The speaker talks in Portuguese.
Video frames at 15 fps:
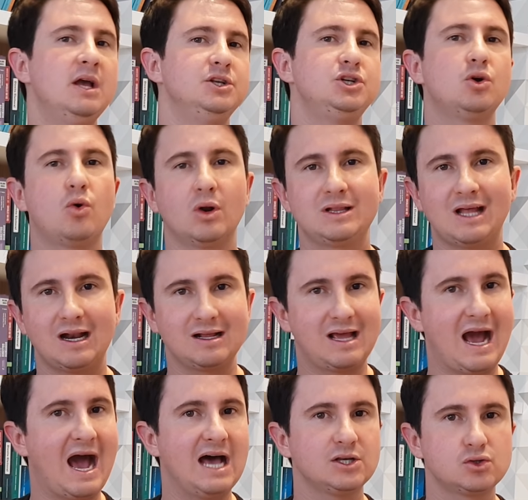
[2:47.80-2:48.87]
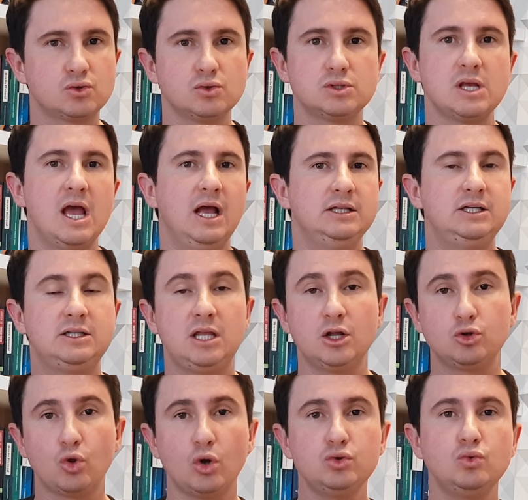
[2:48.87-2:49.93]
de cortar gastos, de ter
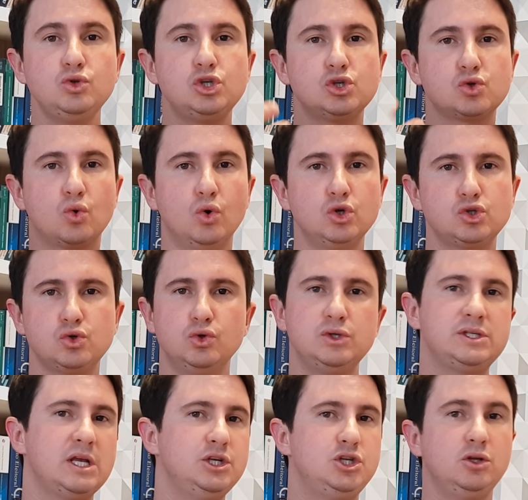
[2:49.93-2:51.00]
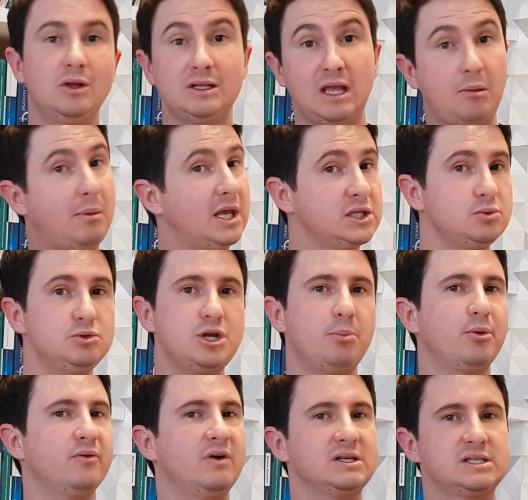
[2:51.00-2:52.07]
todo um discurso no sentido até mesmo de
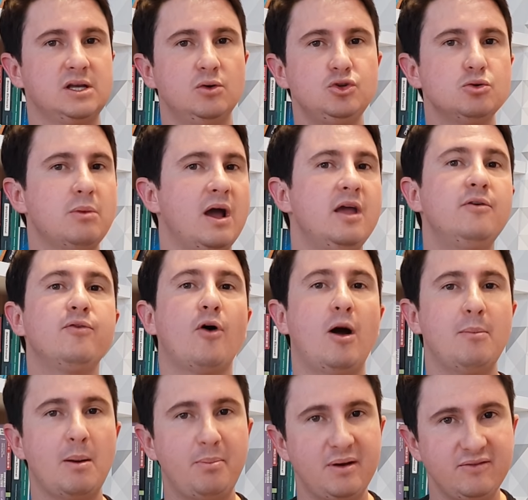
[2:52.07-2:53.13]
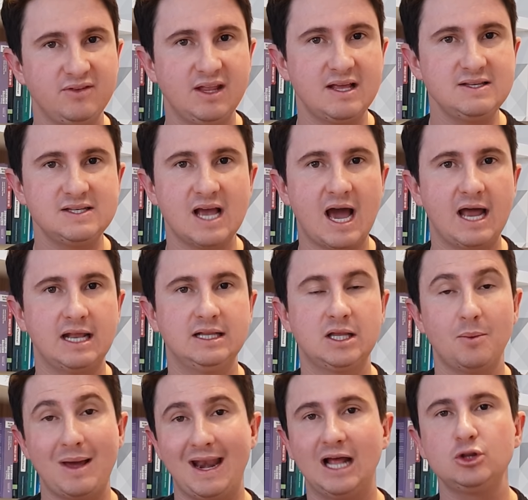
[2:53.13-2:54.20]
aprovação de uma reforma previdenciária.
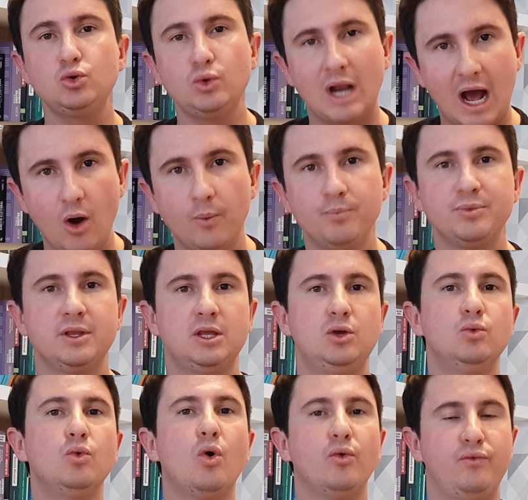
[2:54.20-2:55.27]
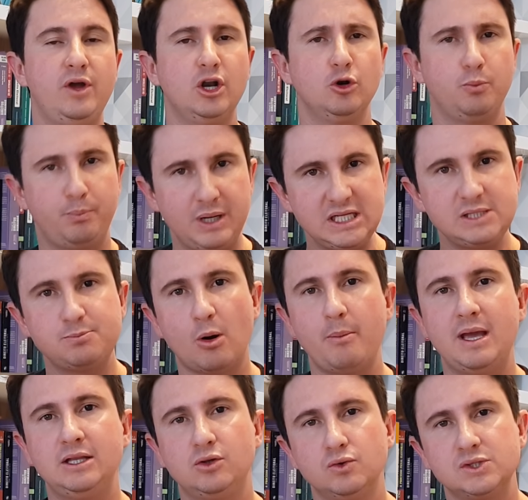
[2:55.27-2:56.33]
Então é natural que um governo,
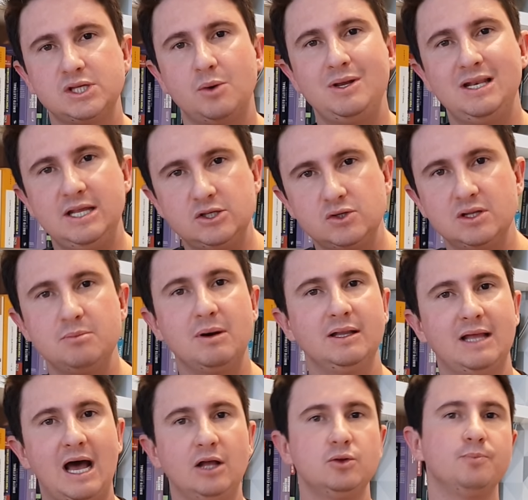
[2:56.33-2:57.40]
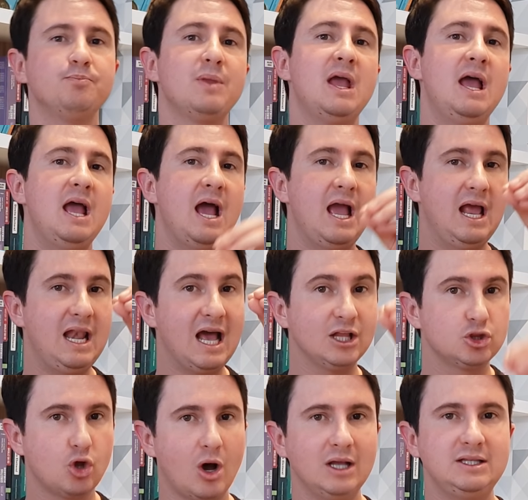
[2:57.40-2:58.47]
principalmente no seu início de mandato, ele
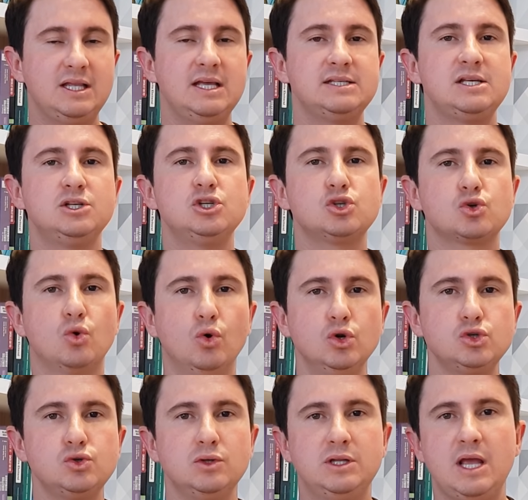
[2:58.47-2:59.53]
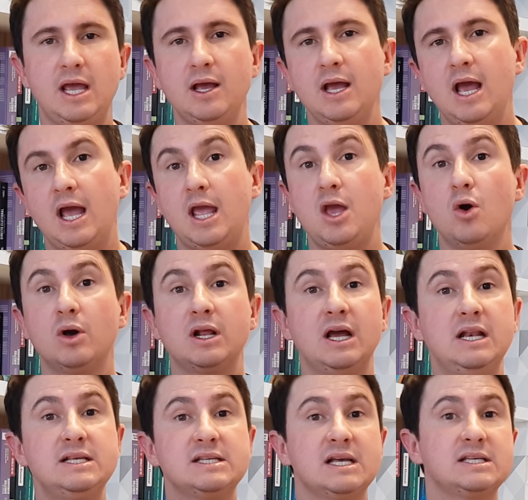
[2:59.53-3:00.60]
adote esse discurso de
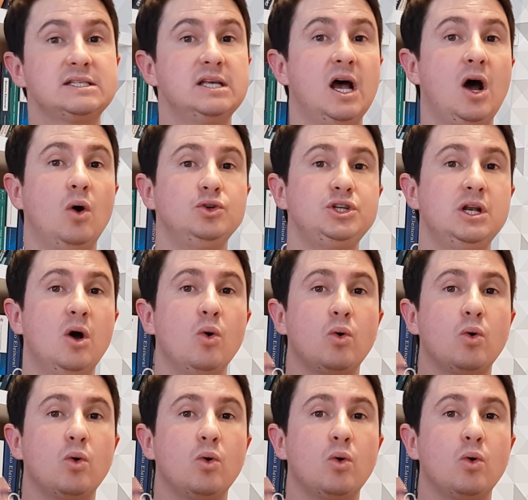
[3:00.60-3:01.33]
reorganização, de não